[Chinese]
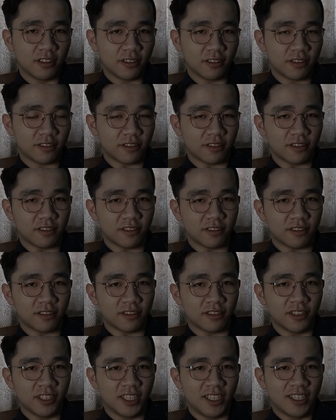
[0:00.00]
就
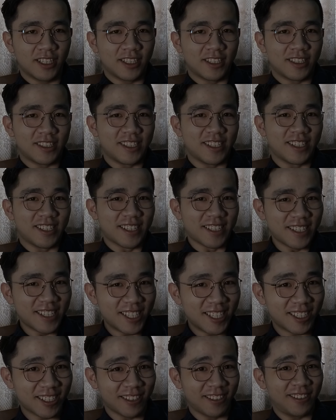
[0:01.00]
是你
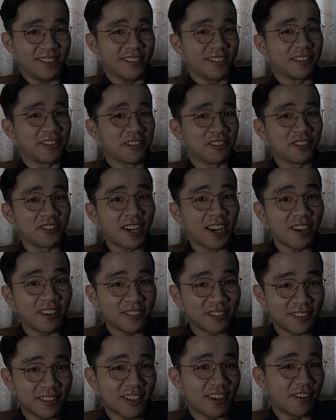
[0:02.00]
你死了以后，然
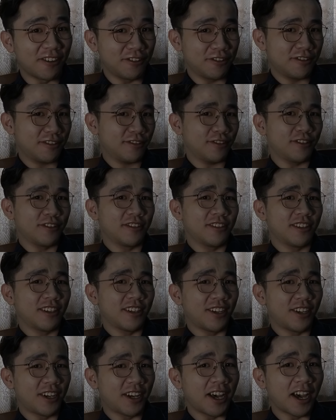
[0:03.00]
后你儿子
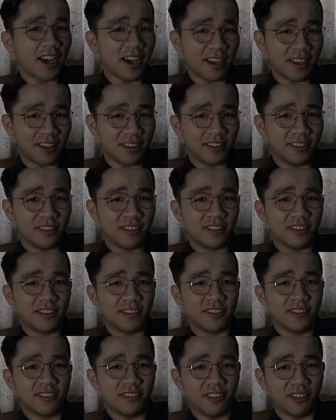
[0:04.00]
还
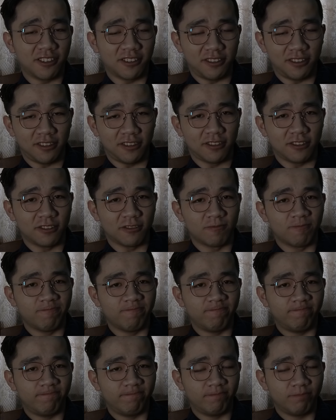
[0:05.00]
可以。
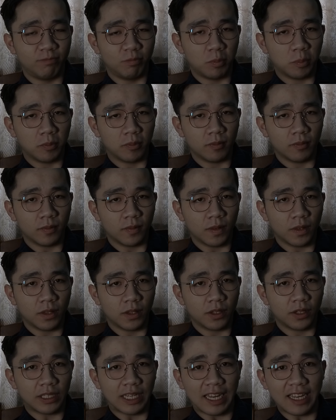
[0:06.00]

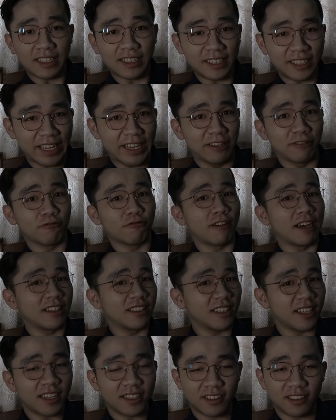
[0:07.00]
还得
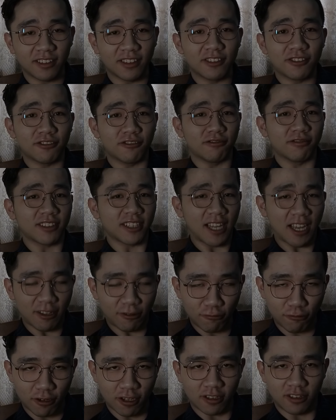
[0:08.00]
还贷的那种
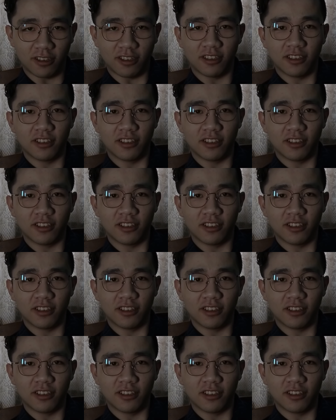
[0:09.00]
贷款，